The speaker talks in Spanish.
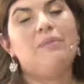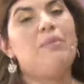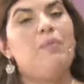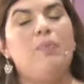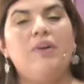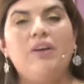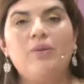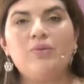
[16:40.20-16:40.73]

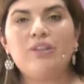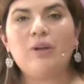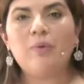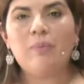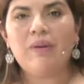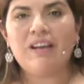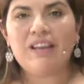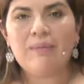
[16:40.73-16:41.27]
también pueden usar
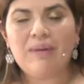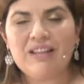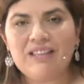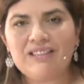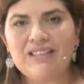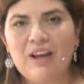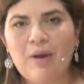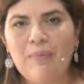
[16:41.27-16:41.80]
un verde
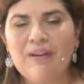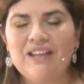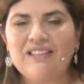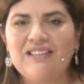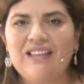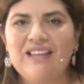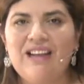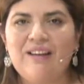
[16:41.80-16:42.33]
matizado para
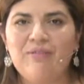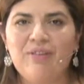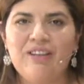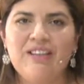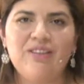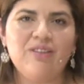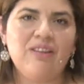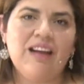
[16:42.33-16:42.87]
hacer el
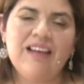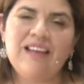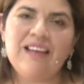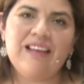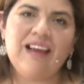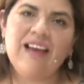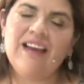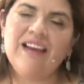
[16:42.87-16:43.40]
arbolito,
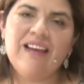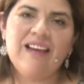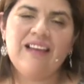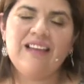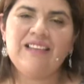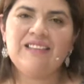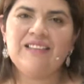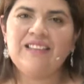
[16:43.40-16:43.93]
ahí ya
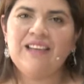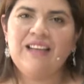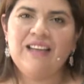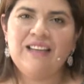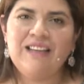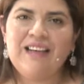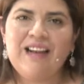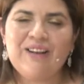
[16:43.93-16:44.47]
es
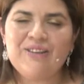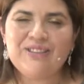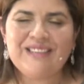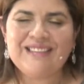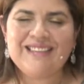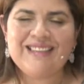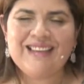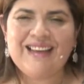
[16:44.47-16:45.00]
de la
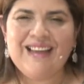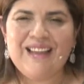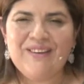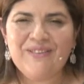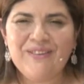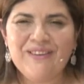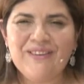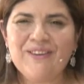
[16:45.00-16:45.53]
cosecha de cada
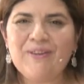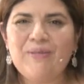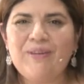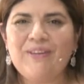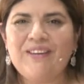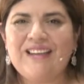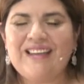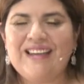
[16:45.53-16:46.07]
uno, como
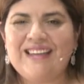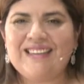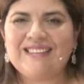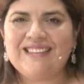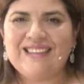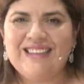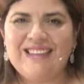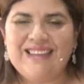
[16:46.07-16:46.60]
lo quieran
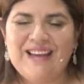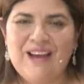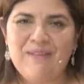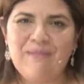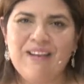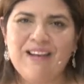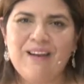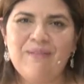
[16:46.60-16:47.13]
hacer, queridas
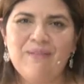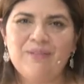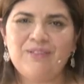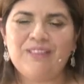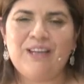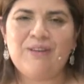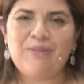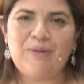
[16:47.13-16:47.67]
amigas. Un
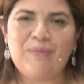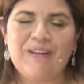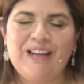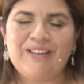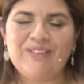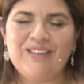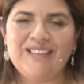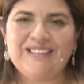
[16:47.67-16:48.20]
saludo
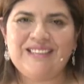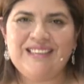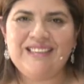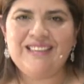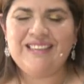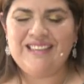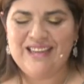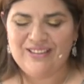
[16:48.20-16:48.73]
para todas
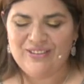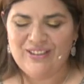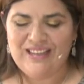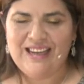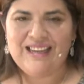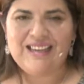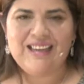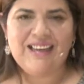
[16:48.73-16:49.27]
sí y a todas
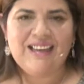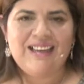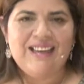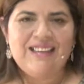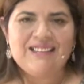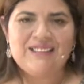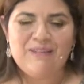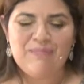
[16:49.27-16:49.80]
las que
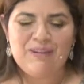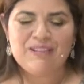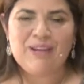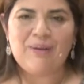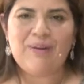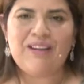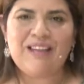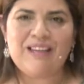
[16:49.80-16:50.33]
siempre se
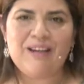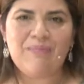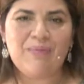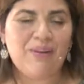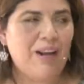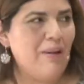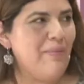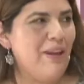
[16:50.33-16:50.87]
acuerdan del
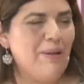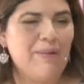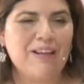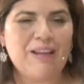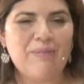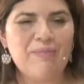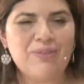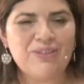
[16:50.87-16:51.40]
programa y le
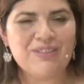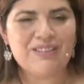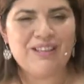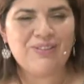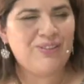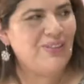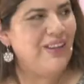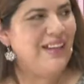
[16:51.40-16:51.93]
mandan muchos
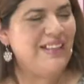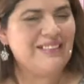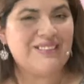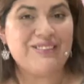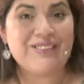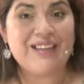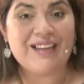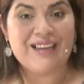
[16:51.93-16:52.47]
saludos a la
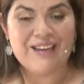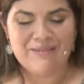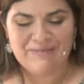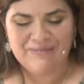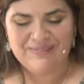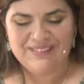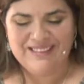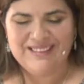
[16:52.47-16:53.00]
señora Cam
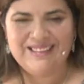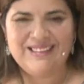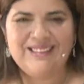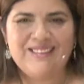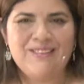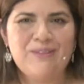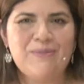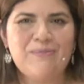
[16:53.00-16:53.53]

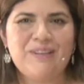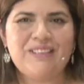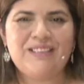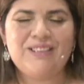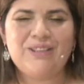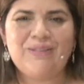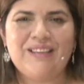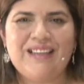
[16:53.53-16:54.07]
Un
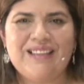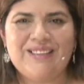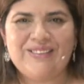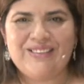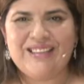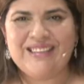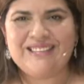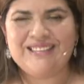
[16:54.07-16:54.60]
besito para
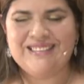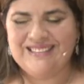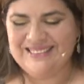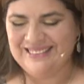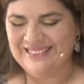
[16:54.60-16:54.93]
todas. Muy